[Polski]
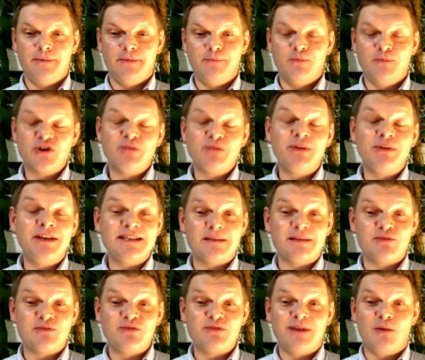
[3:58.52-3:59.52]
żeby nie
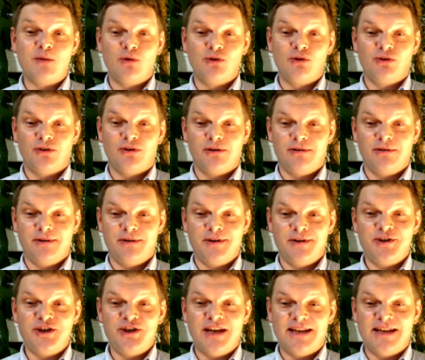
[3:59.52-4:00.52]
zabrzmiało to e,
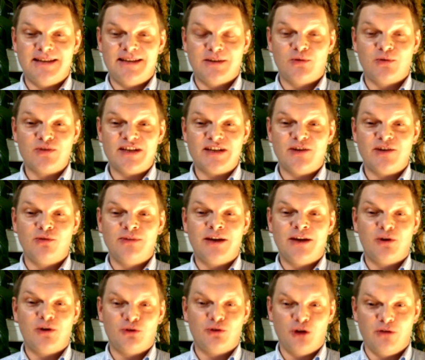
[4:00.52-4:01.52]
źle, taką cechą
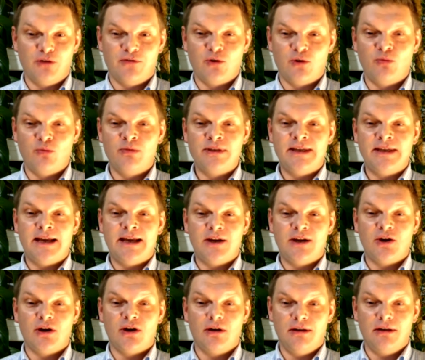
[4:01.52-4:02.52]
narodową. My jako